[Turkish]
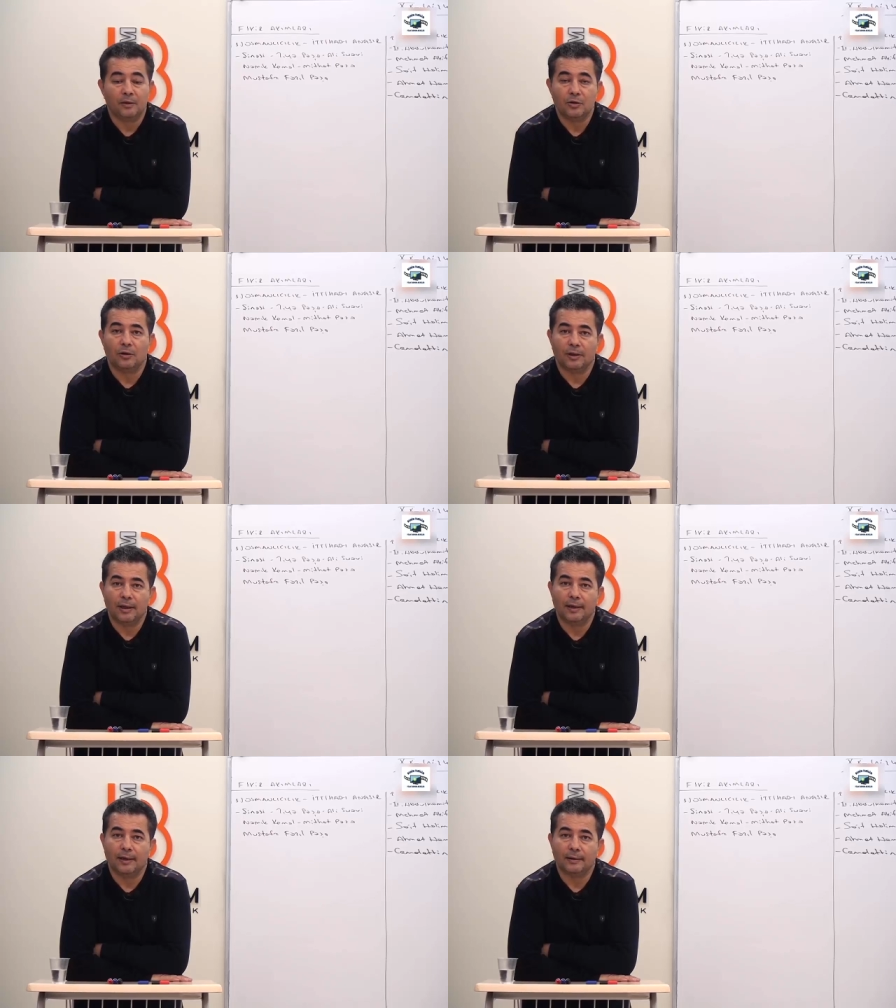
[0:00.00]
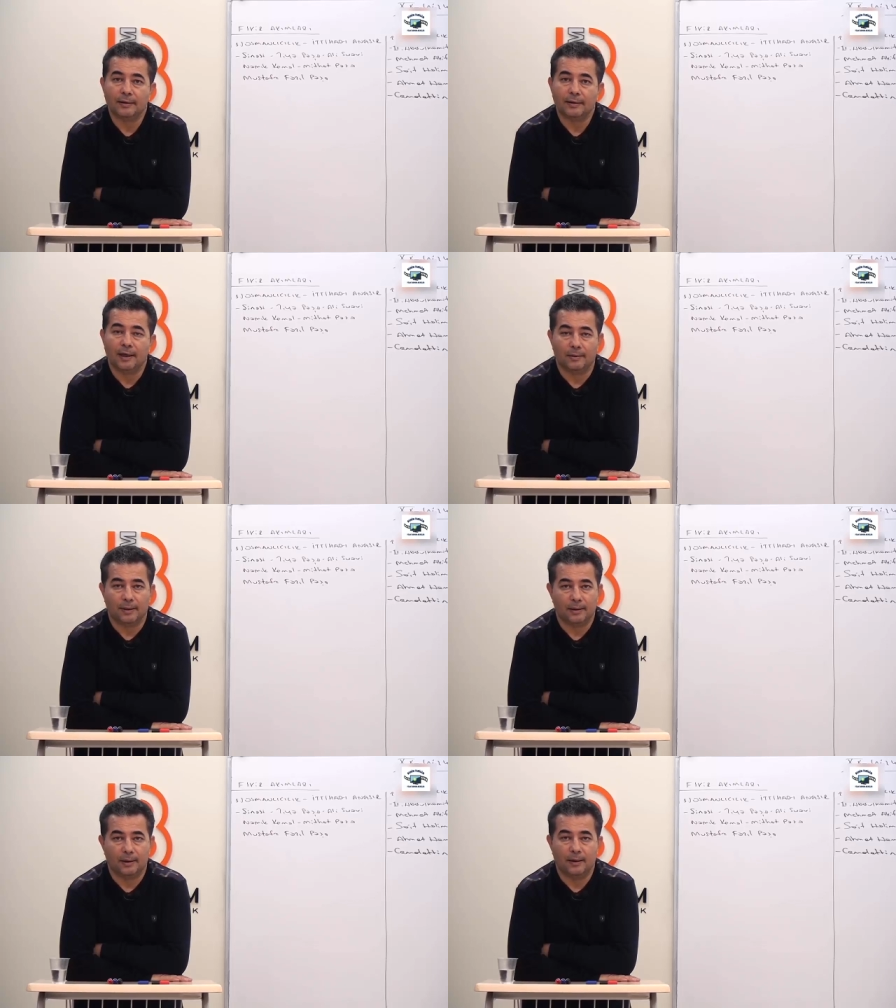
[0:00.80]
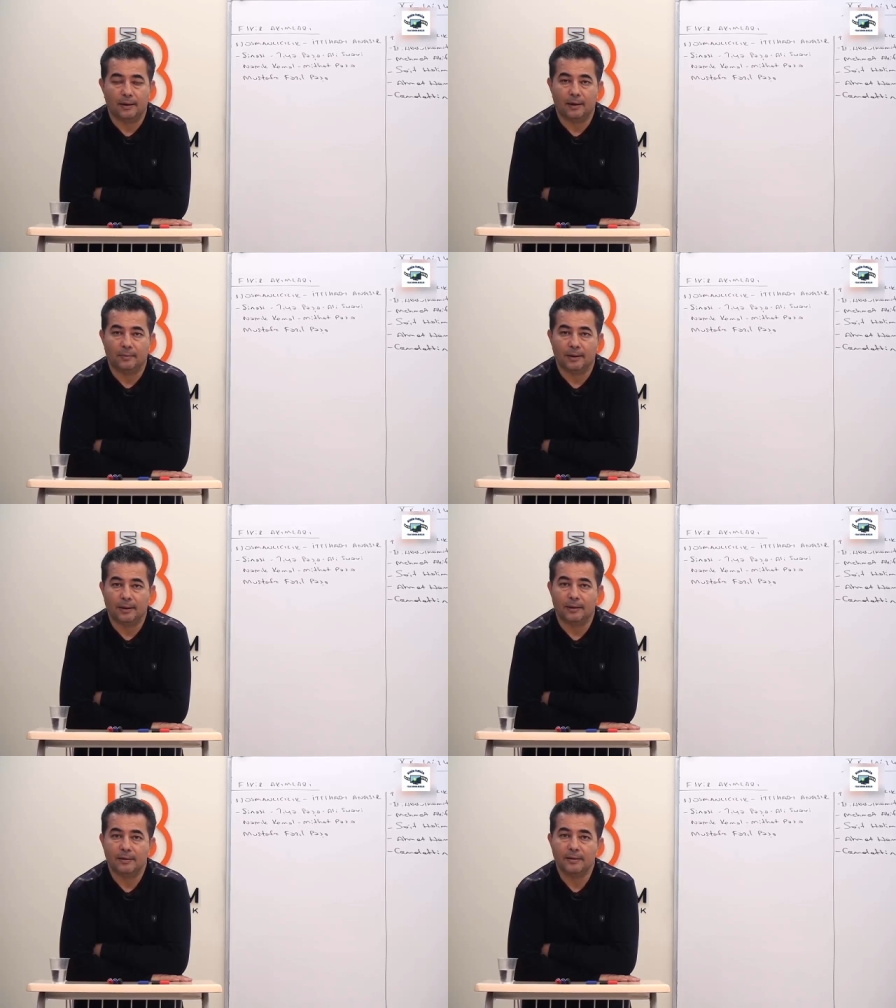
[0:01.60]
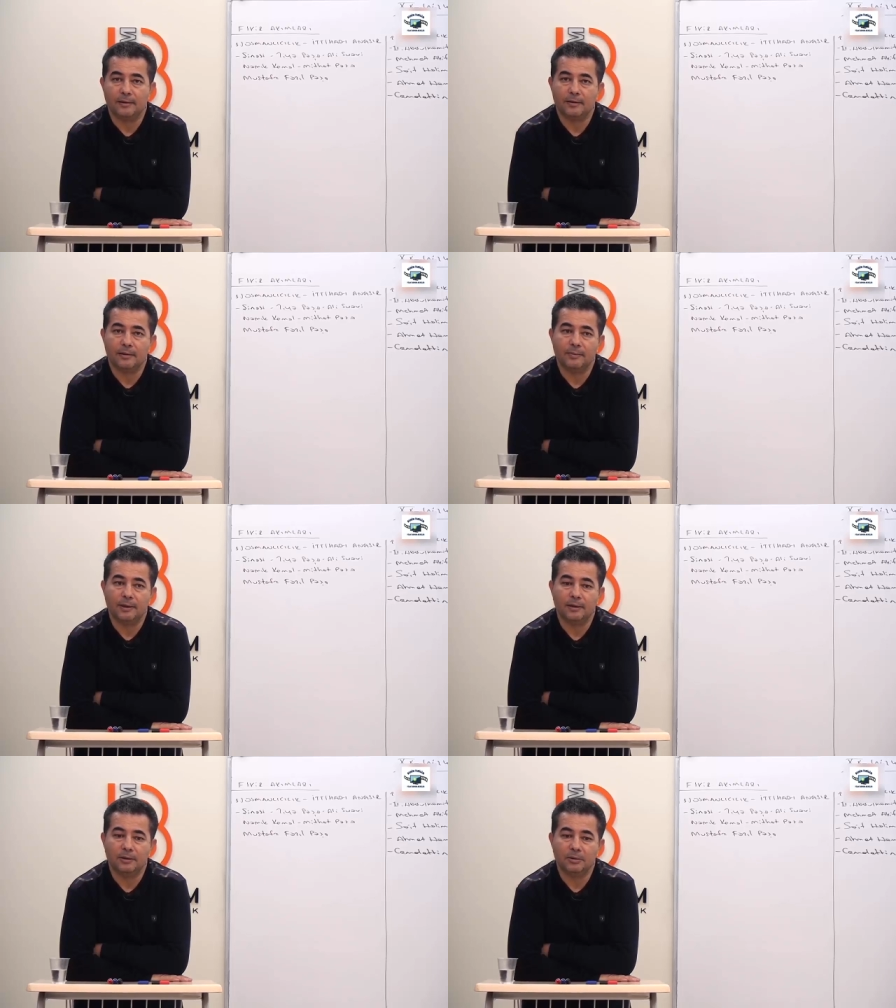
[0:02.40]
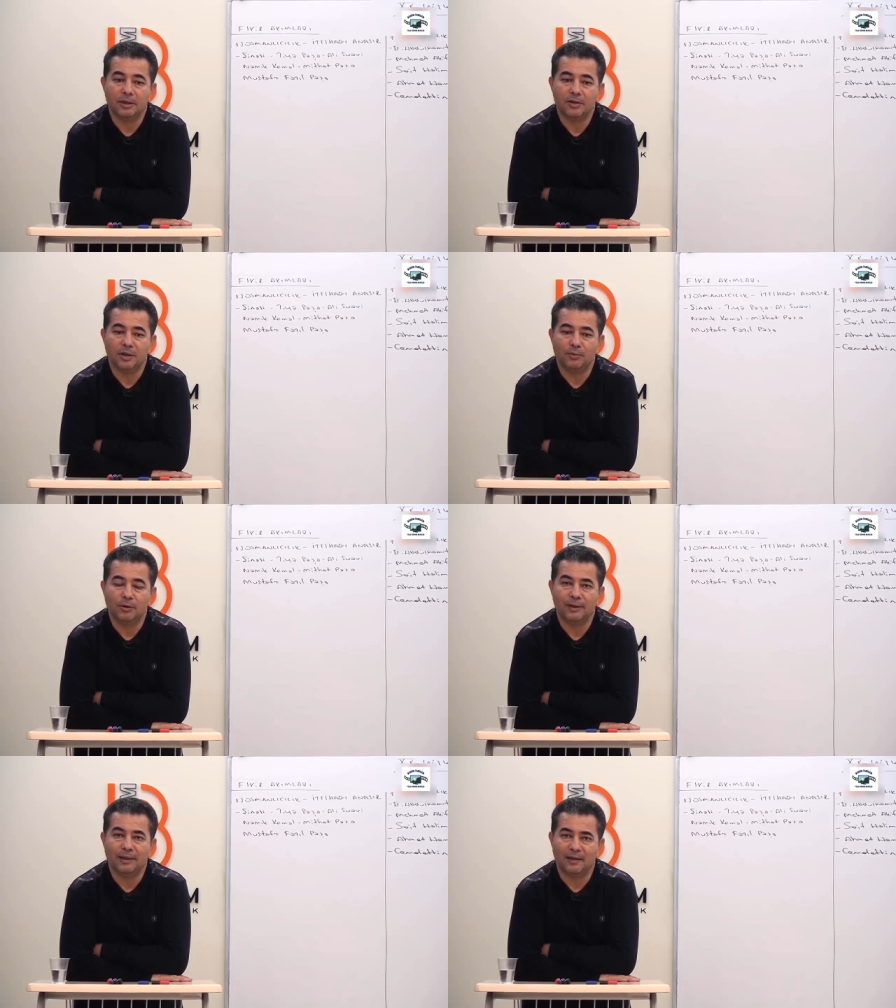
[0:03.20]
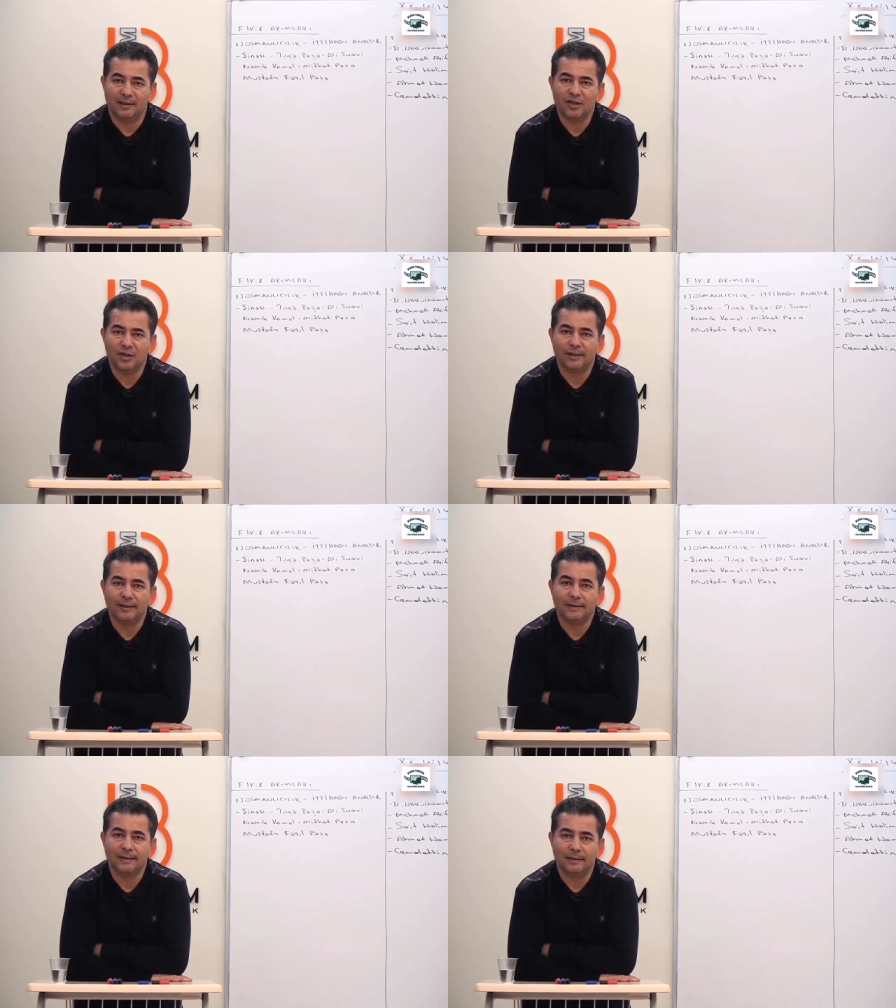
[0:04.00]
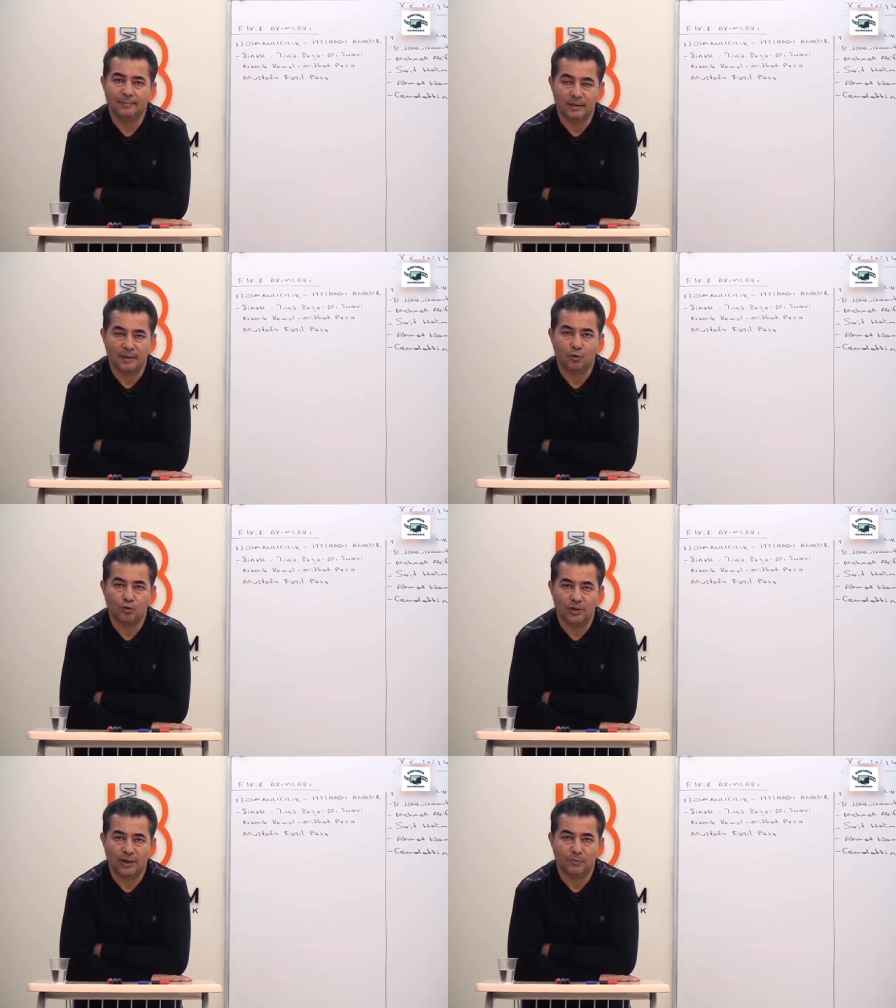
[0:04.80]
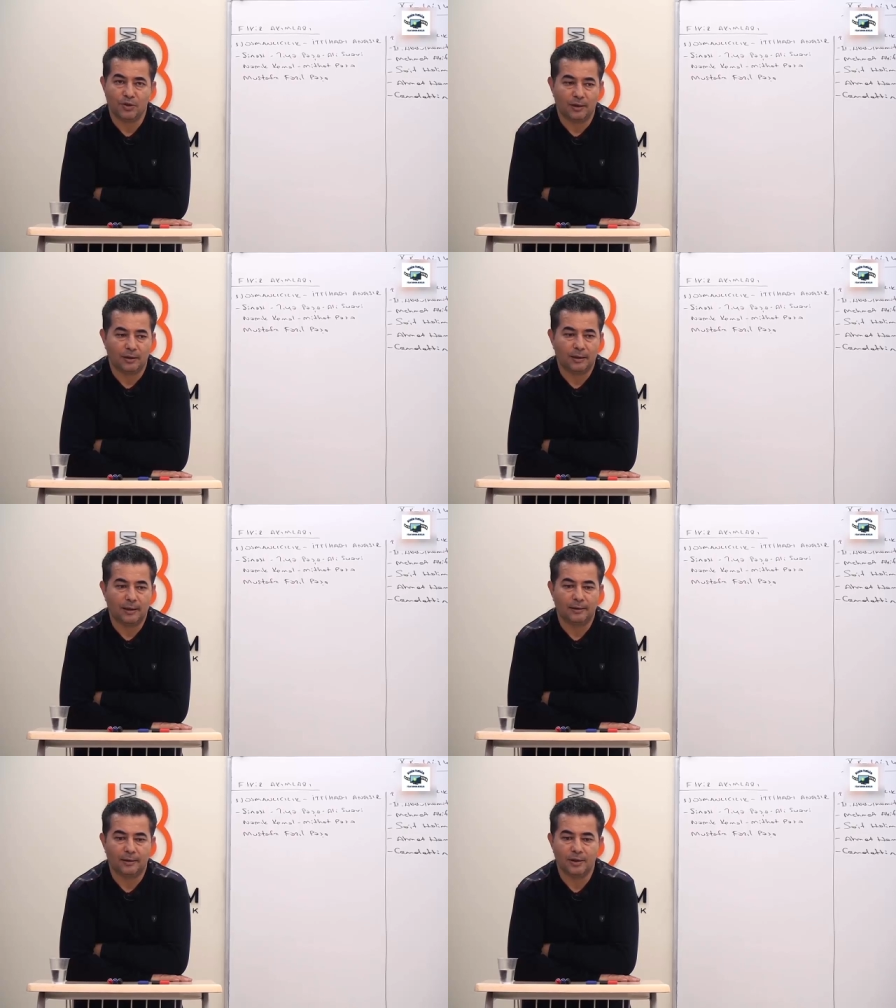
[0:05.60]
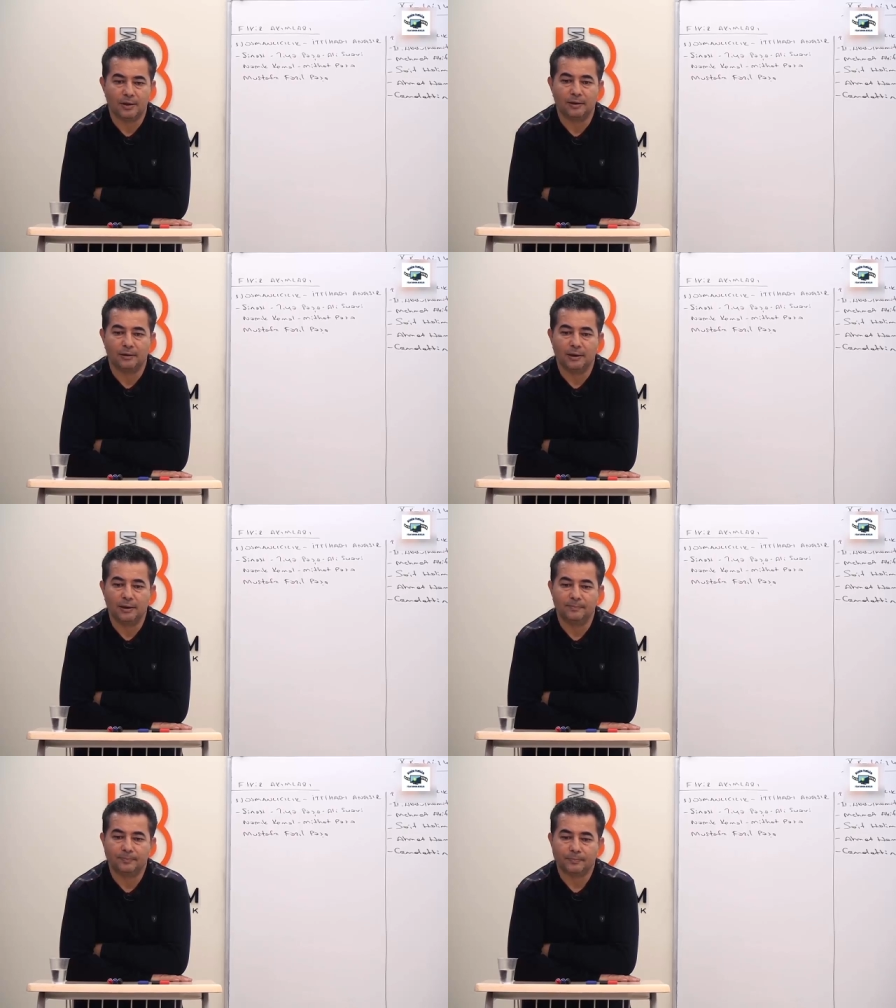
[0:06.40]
Sonra da hayatını kaybetti. Allah rahmet eylesin. Şimdi 2. Abdülhamit tahta çıktığında 1876 tahta çıktığında